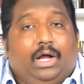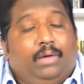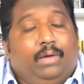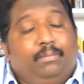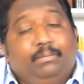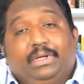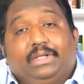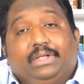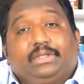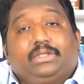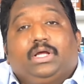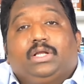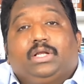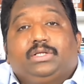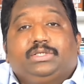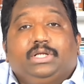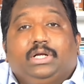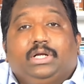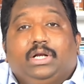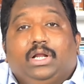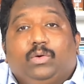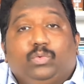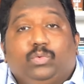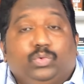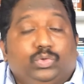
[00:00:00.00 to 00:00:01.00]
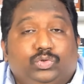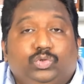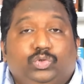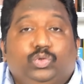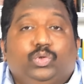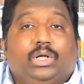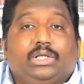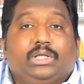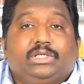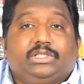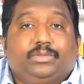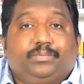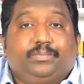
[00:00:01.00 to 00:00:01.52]
అంబేద్కర్ జిల్లా
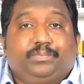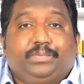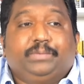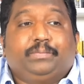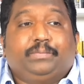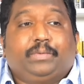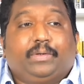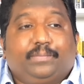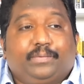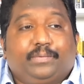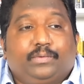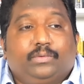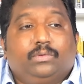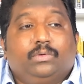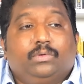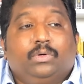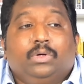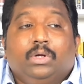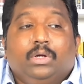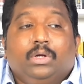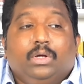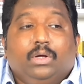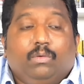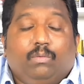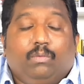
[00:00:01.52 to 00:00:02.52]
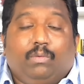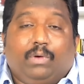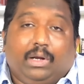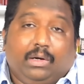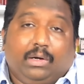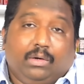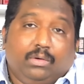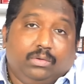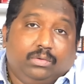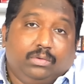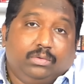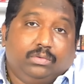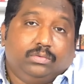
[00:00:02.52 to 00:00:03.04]
వద్దు అని చెప్పి పాపం
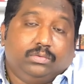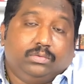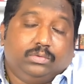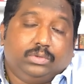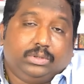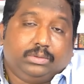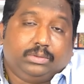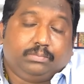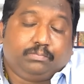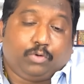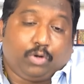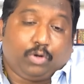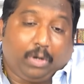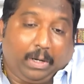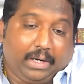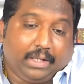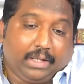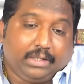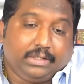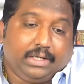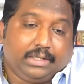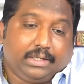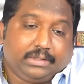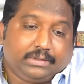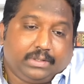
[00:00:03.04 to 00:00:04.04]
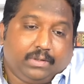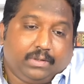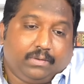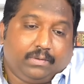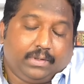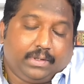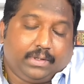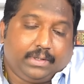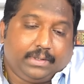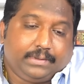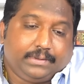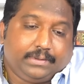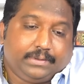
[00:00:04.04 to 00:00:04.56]
వాళ్ళు పోరాటాలు చేస్తూ
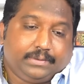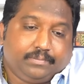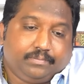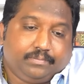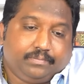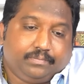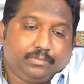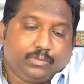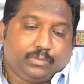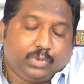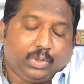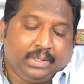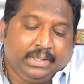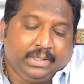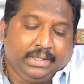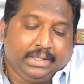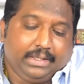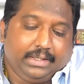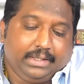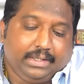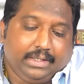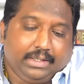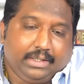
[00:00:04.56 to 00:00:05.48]
ఉన్నారంట అంటే